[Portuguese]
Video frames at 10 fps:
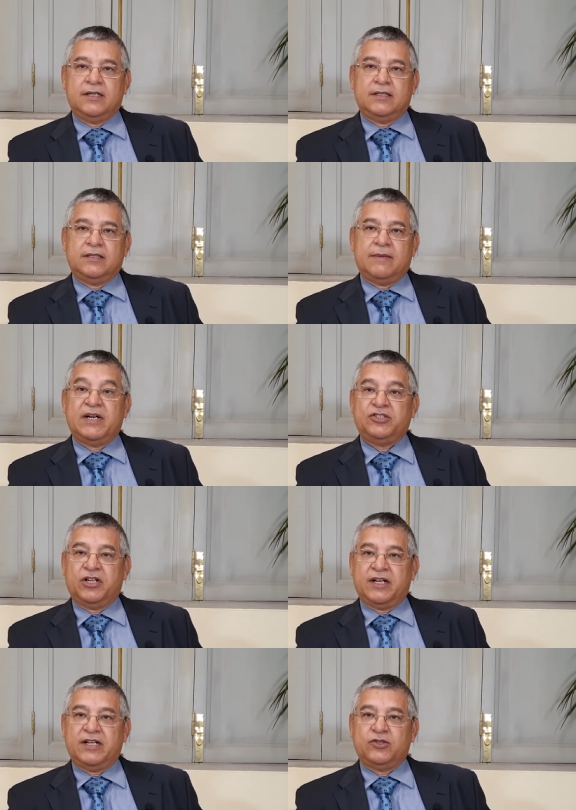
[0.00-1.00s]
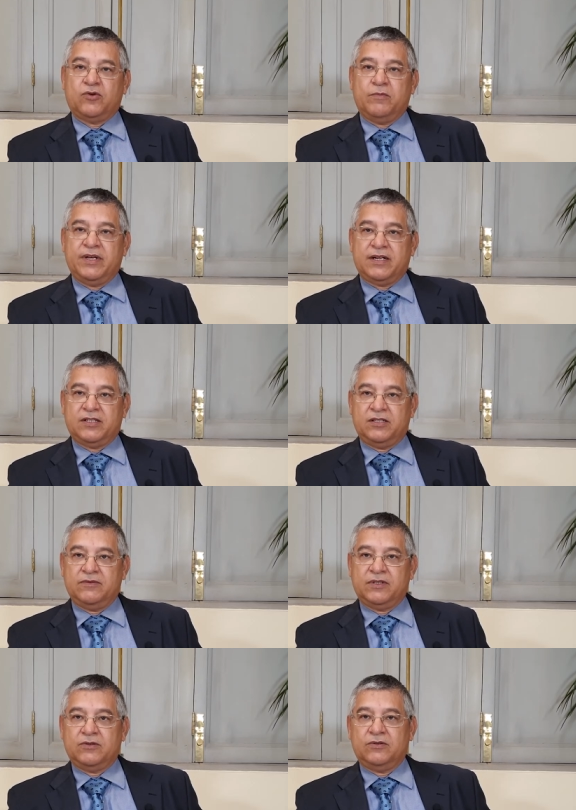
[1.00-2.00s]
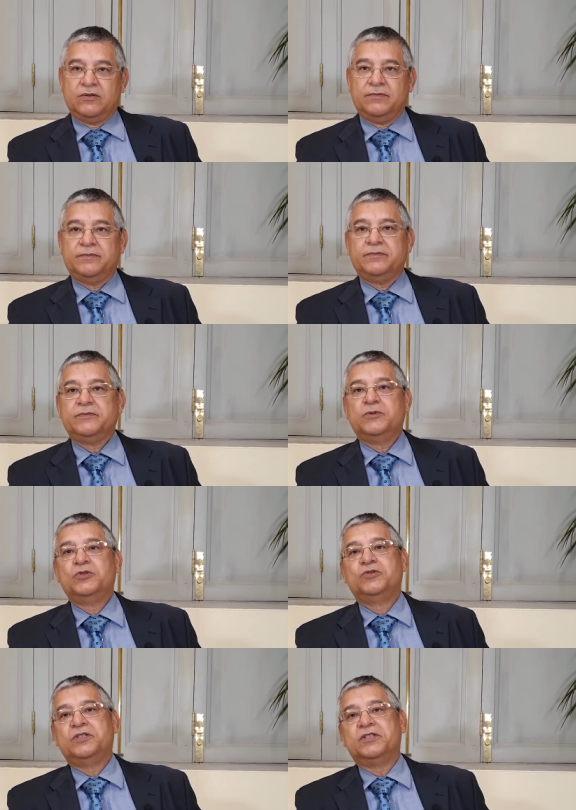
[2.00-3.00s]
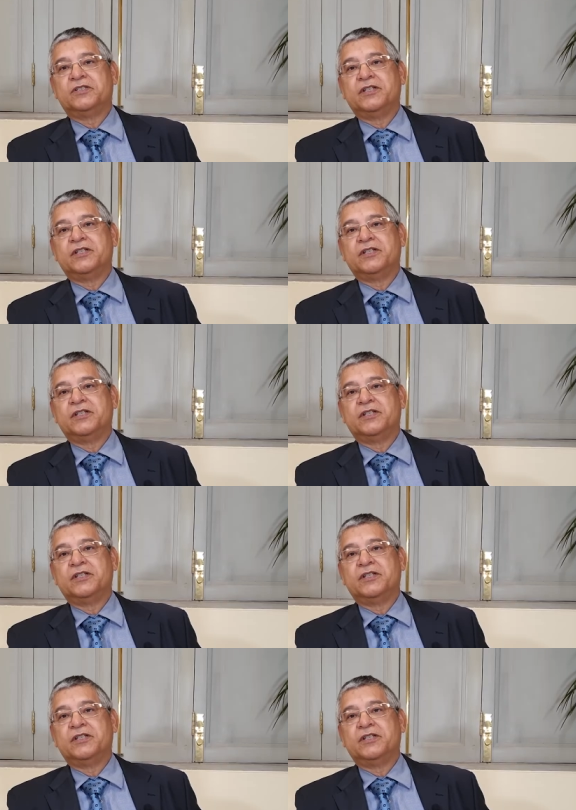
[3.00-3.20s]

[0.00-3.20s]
da Magicrédito Cooperativa do, do Juiz.